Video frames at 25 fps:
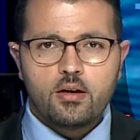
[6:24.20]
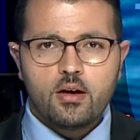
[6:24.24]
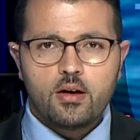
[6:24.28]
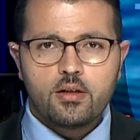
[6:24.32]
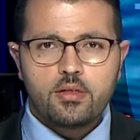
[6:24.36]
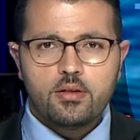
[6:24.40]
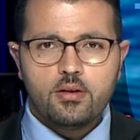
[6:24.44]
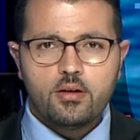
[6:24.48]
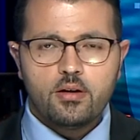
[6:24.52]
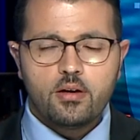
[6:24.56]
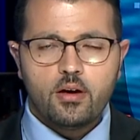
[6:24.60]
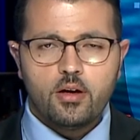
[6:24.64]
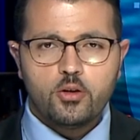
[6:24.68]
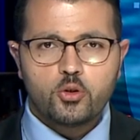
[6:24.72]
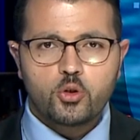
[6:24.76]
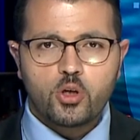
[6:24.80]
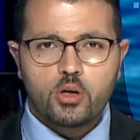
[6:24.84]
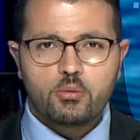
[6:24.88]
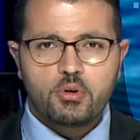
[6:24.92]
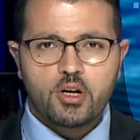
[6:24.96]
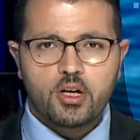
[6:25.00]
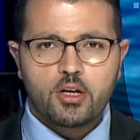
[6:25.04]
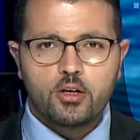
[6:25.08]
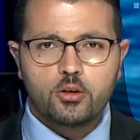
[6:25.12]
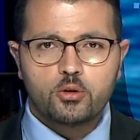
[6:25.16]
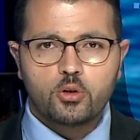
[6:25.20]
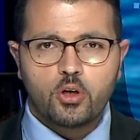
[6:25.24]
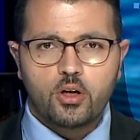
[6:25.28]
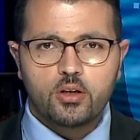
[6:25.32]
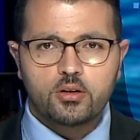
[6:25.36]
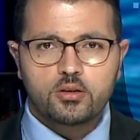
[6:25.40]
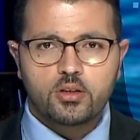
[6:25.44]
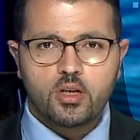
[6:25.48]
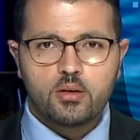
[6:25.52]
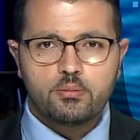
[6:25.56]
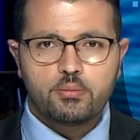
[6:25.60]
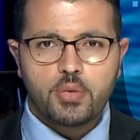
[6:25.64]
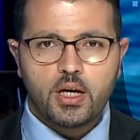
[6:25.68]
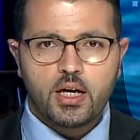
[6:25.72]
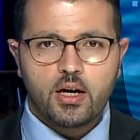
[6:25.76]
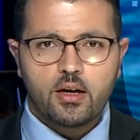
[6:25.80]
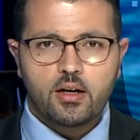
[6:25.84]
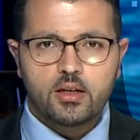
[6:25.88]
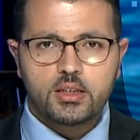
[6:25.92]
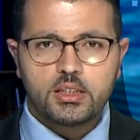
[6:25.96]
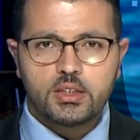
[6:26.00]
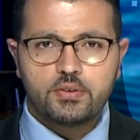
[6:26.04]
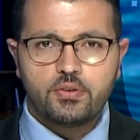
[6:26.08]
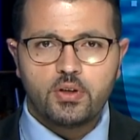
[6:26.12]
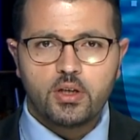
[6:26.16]
أثنى الرئيس الأمريكي دونالد ترامب على
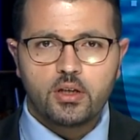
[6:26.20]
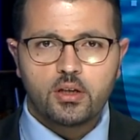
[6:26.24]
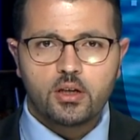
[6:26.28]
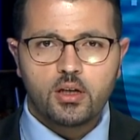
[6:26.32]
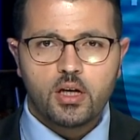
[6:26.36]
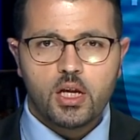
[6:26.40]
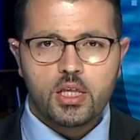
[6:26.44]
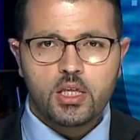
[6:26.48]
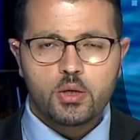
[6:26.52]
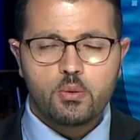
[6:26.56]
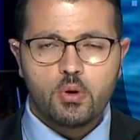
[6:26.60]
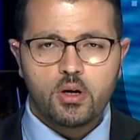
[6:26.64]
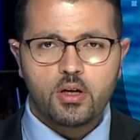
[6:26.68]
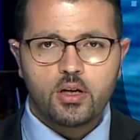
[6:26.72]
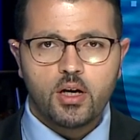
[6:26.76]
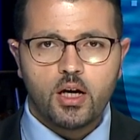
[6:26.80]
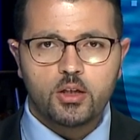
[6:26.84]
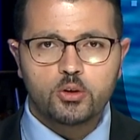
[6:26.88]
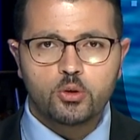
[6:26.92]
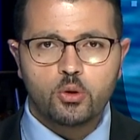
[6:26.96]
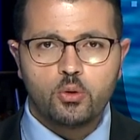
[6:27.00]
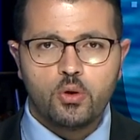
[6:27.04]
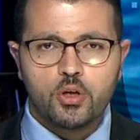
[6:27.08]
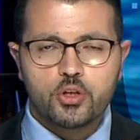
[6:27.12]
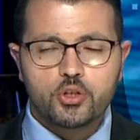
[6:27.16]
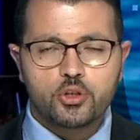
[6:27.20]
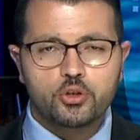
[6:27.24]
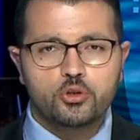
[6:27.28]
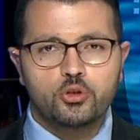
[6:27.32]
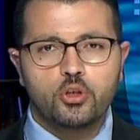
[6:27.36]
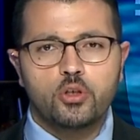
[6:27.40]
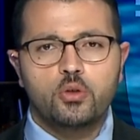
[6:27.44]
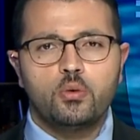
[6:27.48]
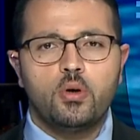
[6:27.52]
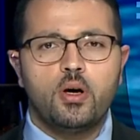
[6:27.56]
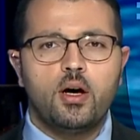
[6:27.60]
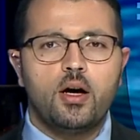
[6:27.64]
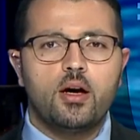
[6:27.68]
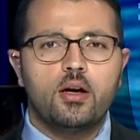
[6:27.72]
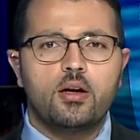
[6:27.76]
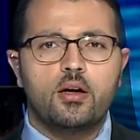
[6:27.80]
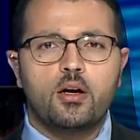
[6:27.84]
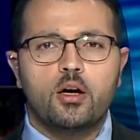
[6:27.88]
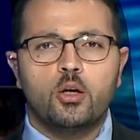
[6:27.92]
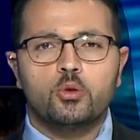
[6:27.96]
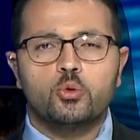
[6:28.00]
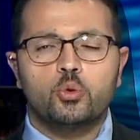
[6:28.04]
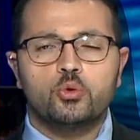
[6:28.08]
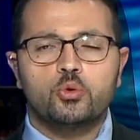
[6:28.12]
الاتفاق الذي وقعته واشنطن وحركة